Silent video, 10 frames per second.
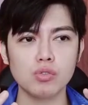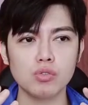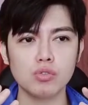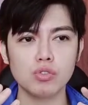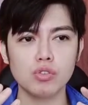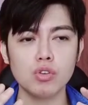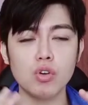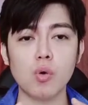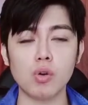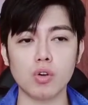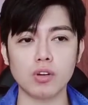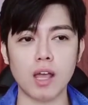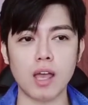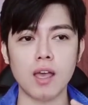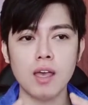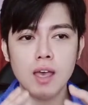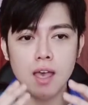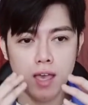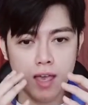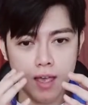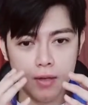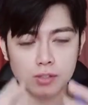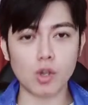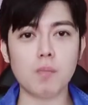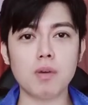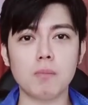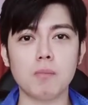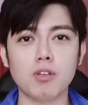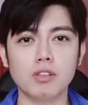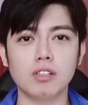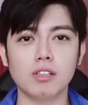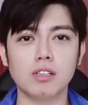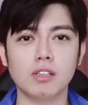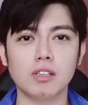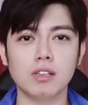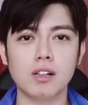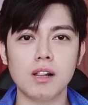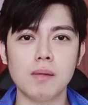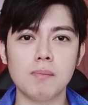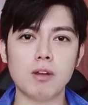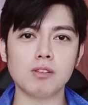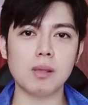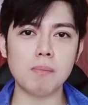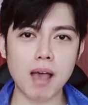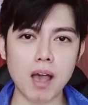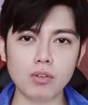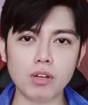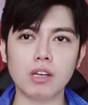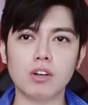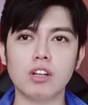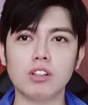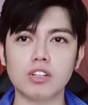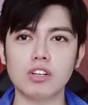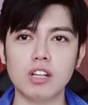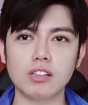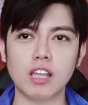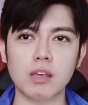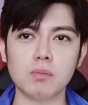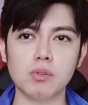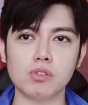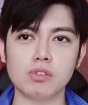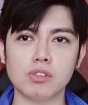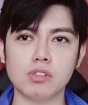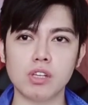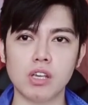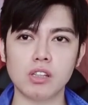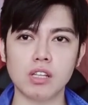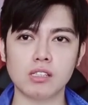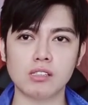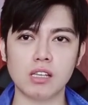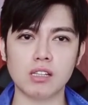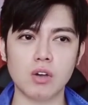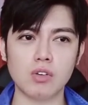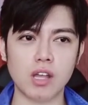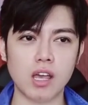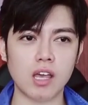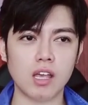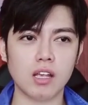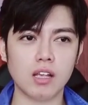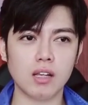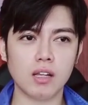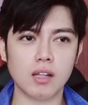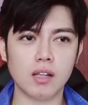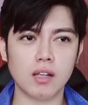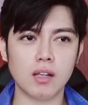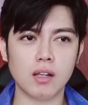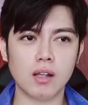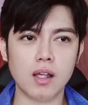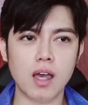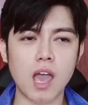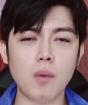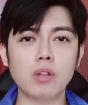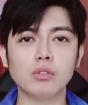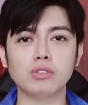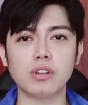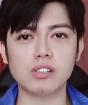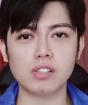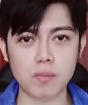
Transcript: yung yung goal ko na gusto ko maging model. Pero somehow nagkaroon ng turning tables and nag-decide ako na I want to try